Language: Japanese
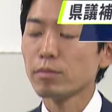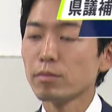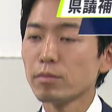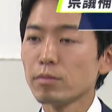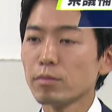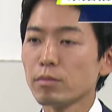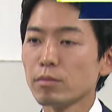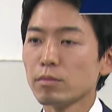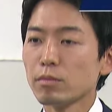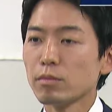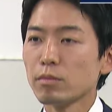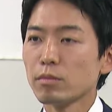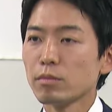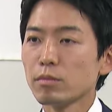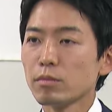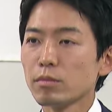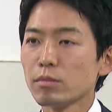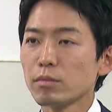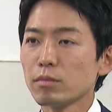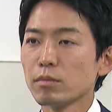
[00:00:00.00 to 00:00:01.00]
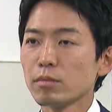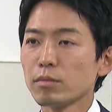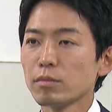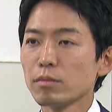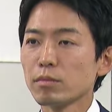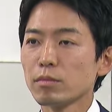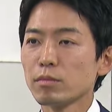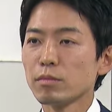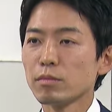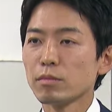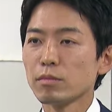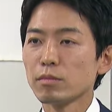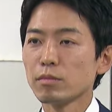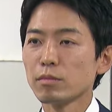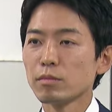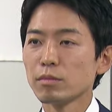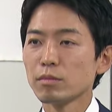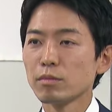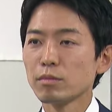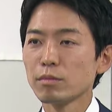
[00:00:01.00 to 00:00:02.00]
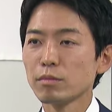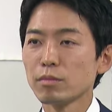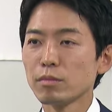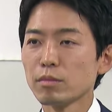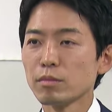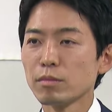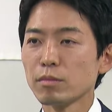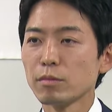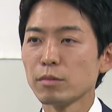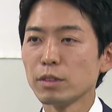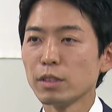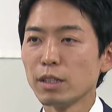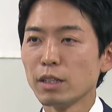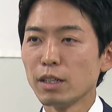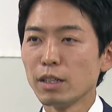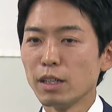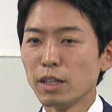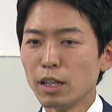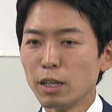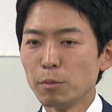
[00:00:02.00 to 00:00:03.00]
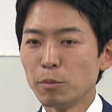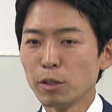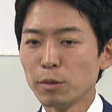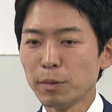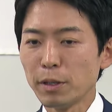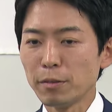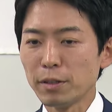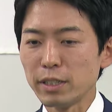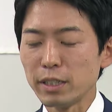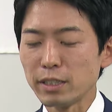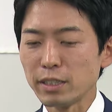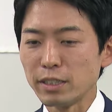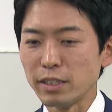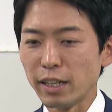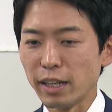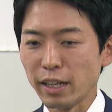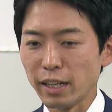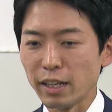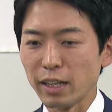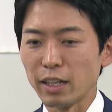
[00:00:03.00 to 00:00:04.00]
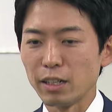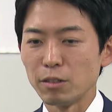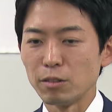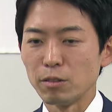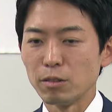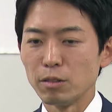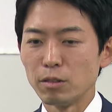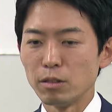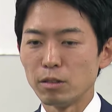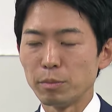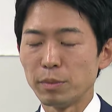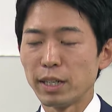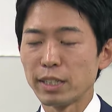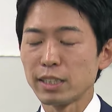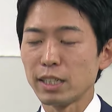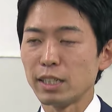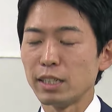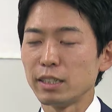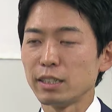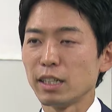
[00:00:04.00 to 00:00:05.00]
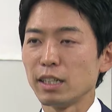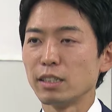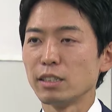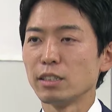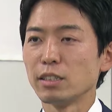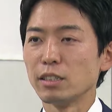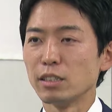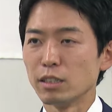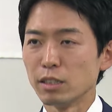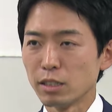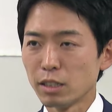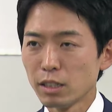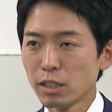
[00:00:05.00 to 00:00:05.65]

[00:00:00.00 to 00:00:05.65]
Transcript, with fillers: に努めたいとしています今後県議会第2会派の藤士の国県